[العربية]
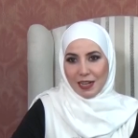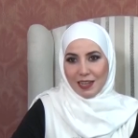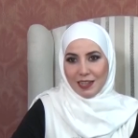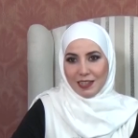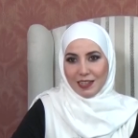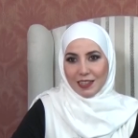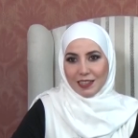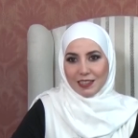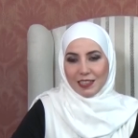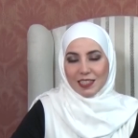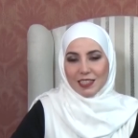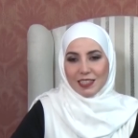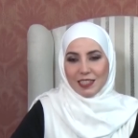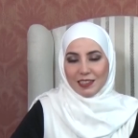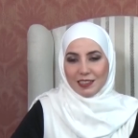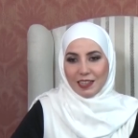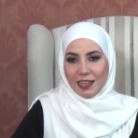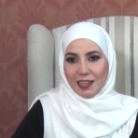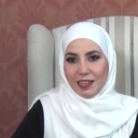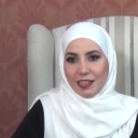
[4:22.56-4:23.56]
لإلي
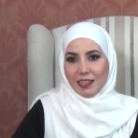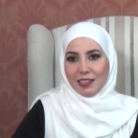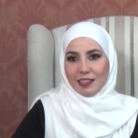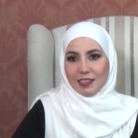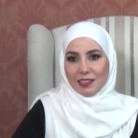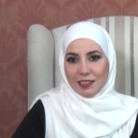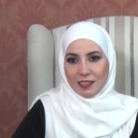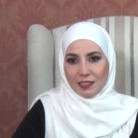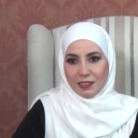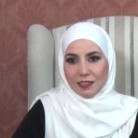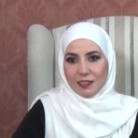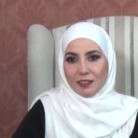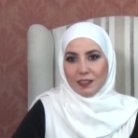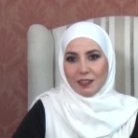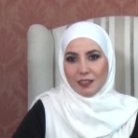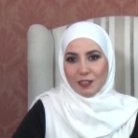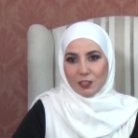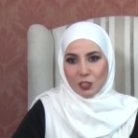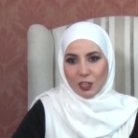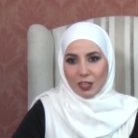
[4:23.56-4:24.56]
اختصرت علي
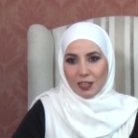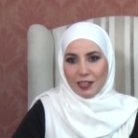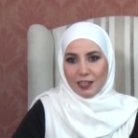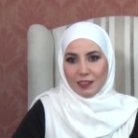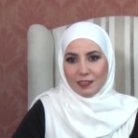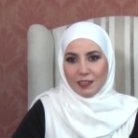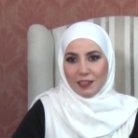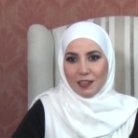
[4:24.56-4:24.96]
كثير شغلات